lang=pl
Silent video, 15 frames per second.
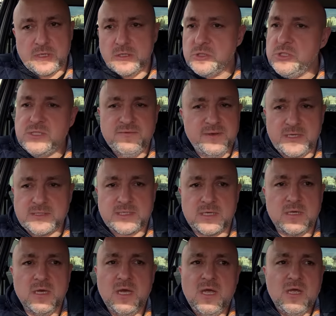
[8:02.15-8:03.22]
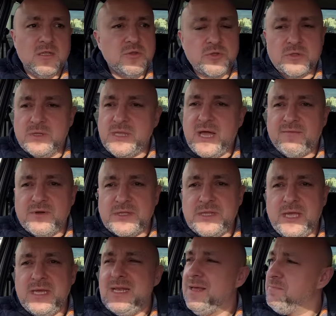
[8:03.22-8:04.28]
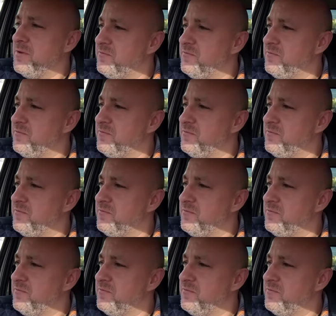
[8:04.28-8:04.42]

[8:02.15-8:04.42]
Nic więcej. Nawet najlepiej